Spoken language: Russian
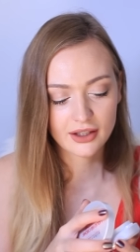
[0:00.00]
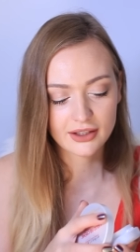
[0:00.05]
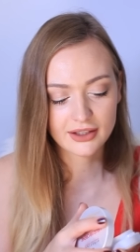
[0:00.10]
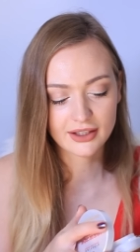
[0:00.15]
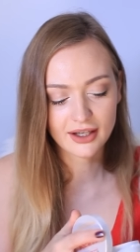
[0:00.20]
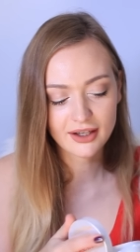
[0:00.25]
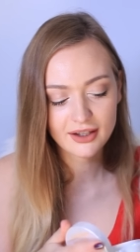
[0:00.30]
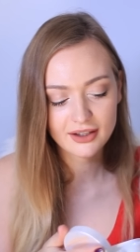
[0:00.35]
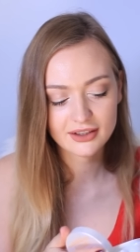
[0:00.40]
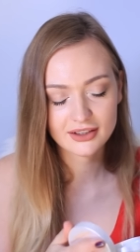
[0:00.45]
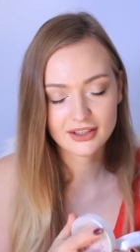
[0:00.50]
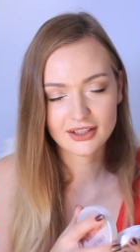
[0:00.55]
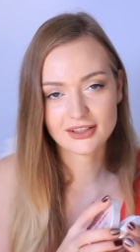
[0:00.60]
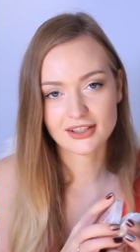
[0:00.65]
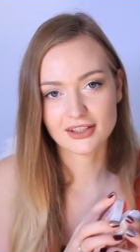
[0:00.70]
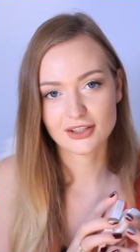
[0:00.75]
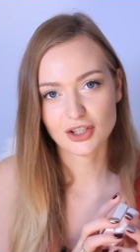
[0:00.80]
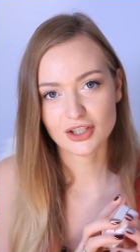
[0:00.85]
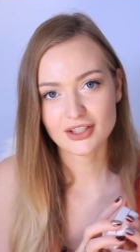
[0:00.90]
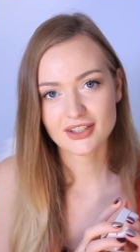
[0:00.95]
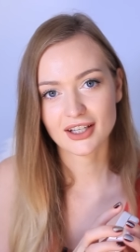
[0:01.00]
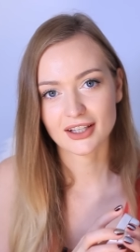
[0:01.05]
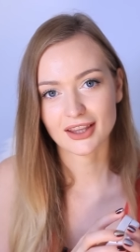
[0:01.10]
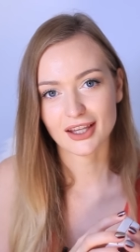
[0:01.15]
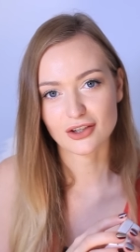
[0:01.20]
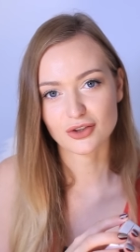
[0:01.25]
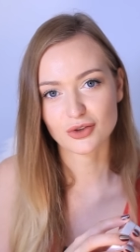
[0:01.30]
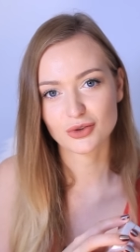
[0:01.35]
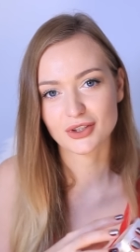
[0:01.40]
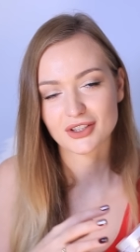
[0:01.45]
Я, если честно,
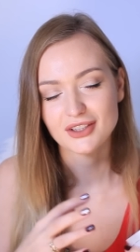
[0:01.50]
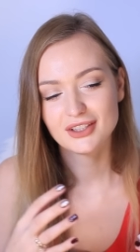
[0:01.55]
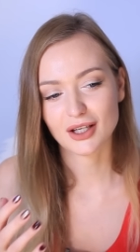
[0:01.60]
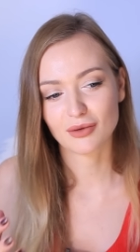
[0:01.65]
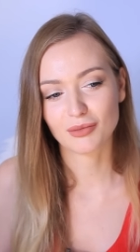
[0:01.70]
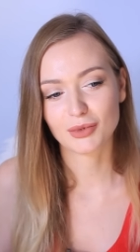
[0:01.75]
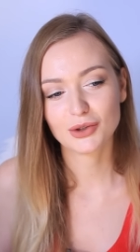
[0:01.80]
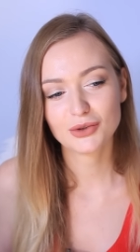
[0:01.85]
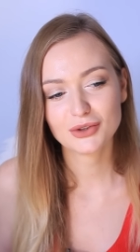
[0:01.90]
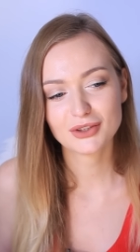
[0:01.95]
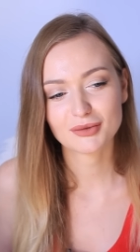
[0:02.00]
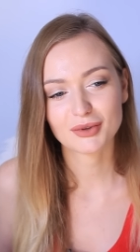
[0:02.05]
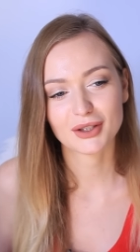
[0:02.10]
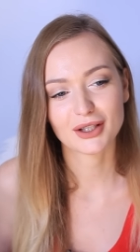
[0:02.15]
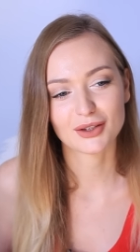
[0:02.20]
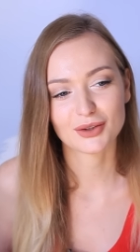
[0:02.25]
отношусь к тем людям,